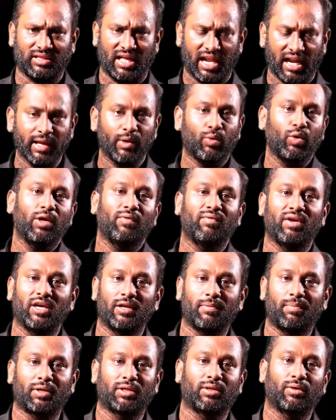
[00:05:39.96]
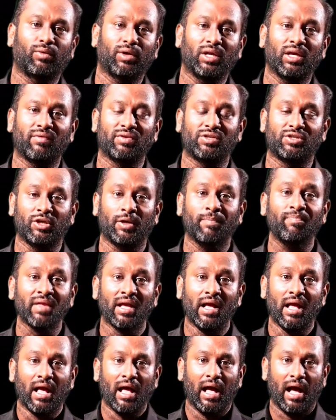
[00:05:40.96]
தலைகுனிவை ஏற்படுத்தக்கூடிய விஷயம்
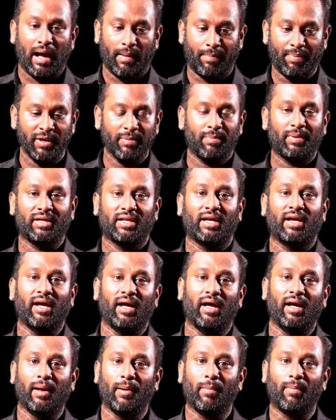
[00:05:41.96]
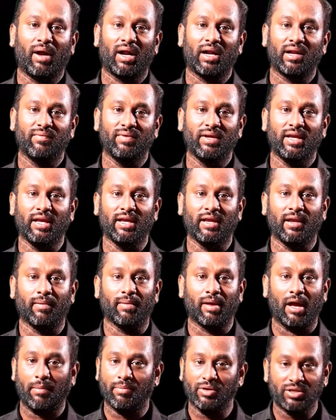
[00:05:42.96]
அப்படிப்பட்ட மாணவி
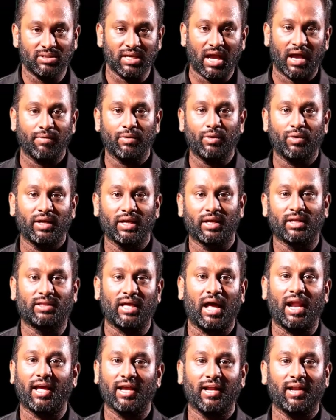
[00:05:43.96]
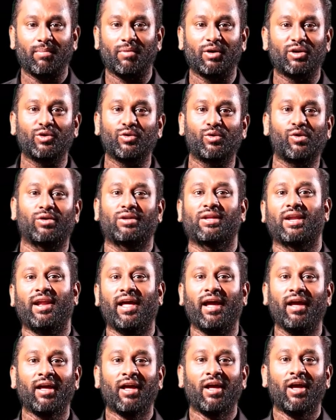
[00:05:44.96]
அமித்ஷாவினுடைய தலையில் மட்டும்
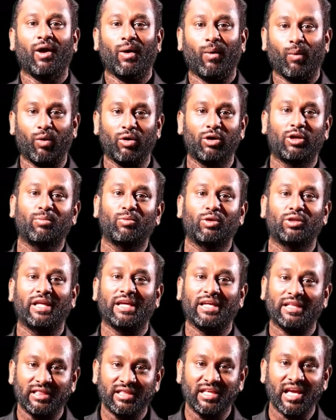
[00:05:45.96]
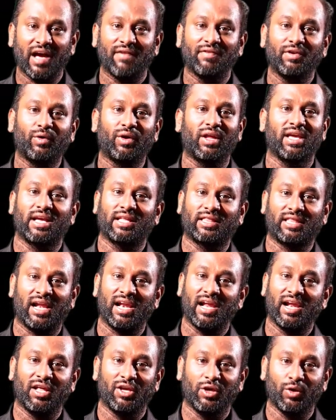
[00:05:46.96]
கொட்டலை ஒட்டுமொத்த இந்தியாவினுடைய
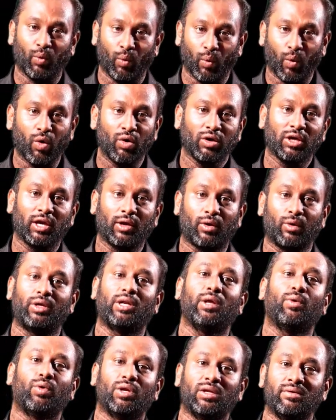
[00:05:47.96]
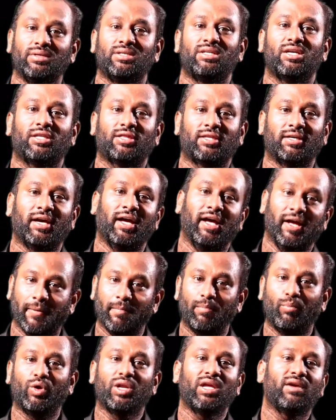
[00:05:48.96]
தலையிலையும் ஓங்கி கொட்டி ஒரு விஷயத்தை
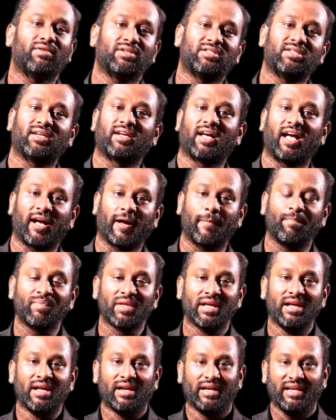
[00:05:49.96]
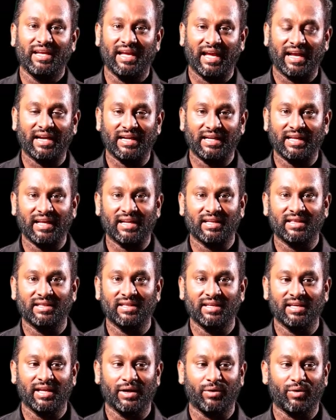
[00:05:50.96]
புரிய வச்சுருக்காங்க நீ என்கிட்ட
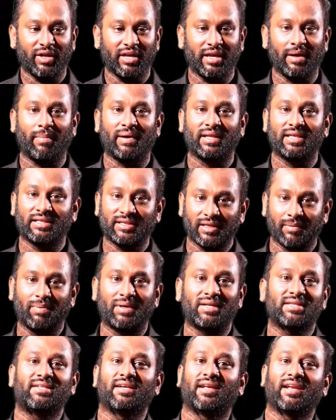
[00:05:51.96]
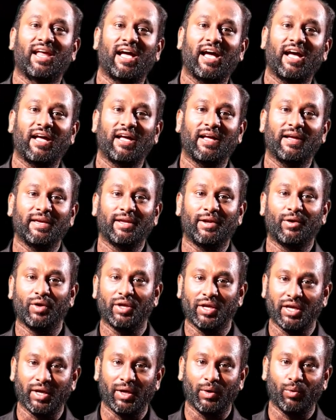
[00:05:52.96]
இருந்து என்னுடைய மதத்தை பறிச்சுக்கலாம்
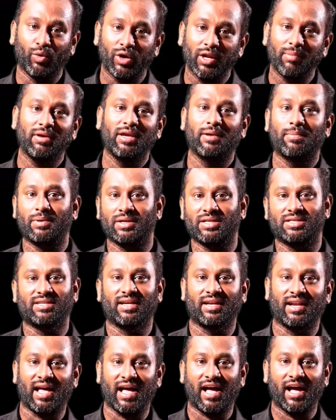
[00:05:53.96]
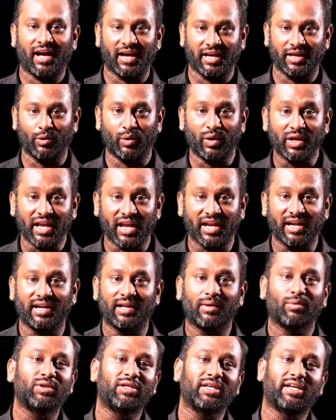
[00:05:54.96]
என்னுடைய உரிமையை பறிச்சுக்கலாம் என்னுடைய
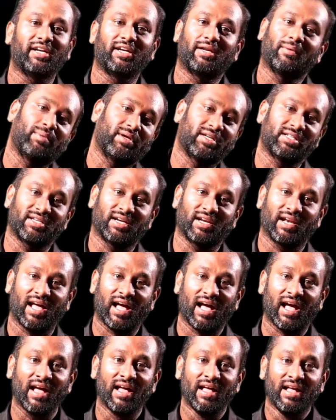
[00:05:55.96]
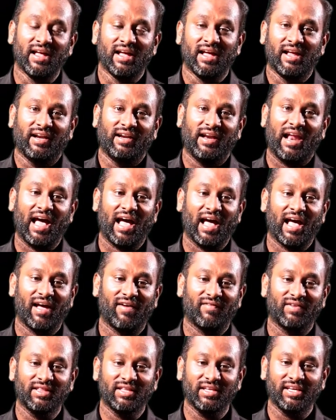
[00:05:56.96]
இடஒதுக்கீட்டை பறிச்சுக்கலாம்
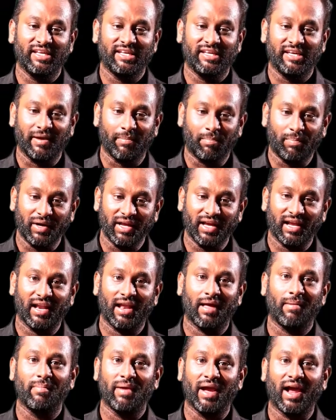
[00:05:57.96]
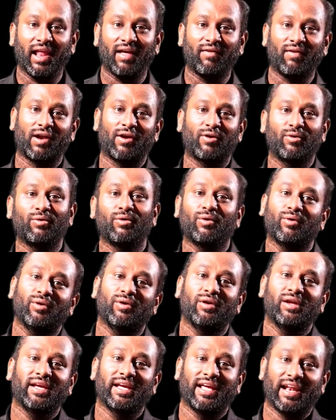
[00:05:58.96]
நான் வந்து எப்படியெல்லாம் மேலே
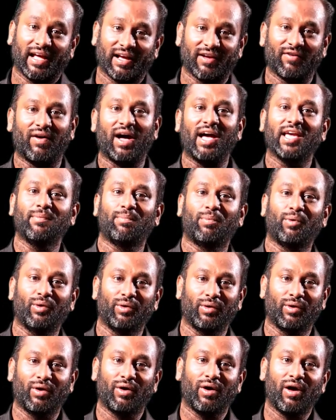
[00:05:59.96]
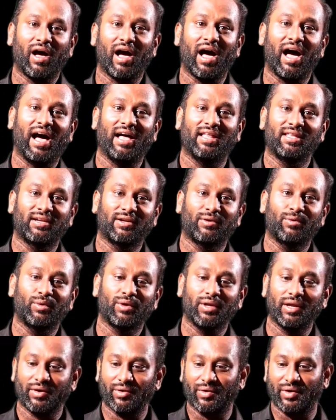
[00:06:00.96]
வரணும்னு எனக்கு வாய்ப்பு இருக்கோ அதற்கு
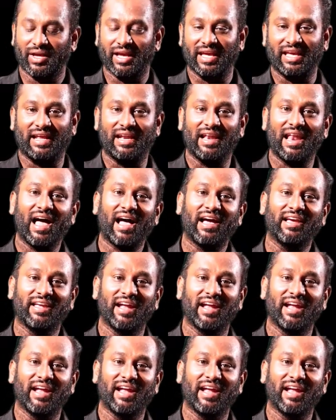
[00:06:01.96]
இருக்கக்கூடிய எல்லா